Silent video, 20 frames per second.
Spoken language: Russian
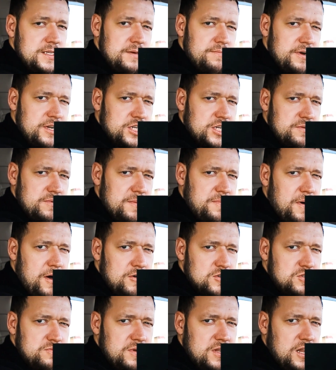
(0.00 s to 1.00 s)
с небольшими
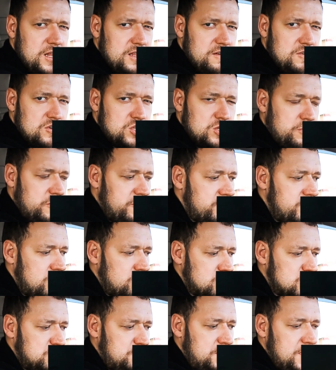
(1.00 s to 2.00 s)
паузами, для того, чтобы вы
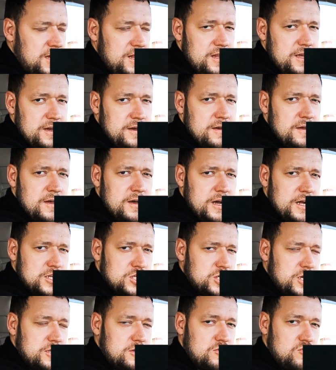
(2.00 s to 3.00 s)
успели
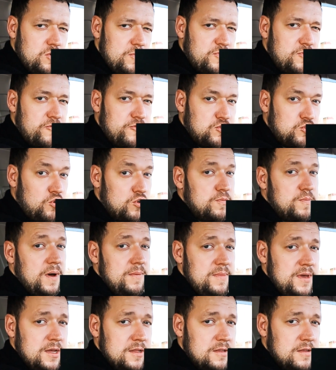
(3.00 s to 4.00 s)
отжать кнопку в тот
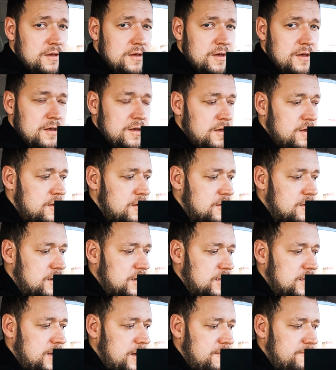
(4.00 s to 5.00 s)
момент,
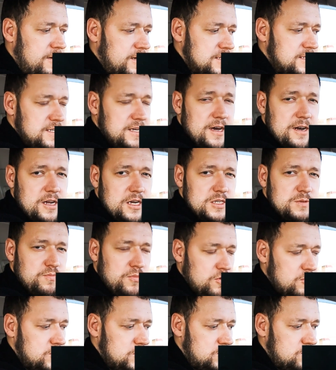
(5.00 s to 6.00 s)
когда вас яркость
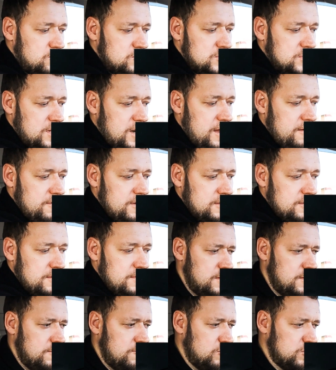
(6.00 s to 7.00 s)
полностью устраивает.
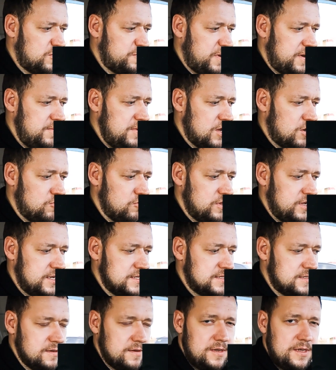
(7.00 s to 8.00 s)
Вот, к примеру, у
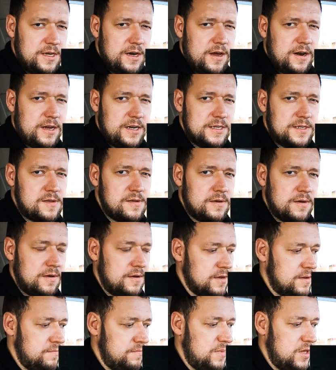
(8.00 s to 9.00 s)
нас яркость
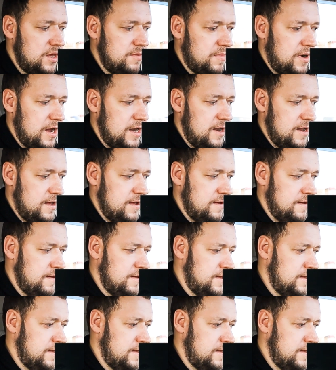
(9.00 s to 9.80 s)
минимальная.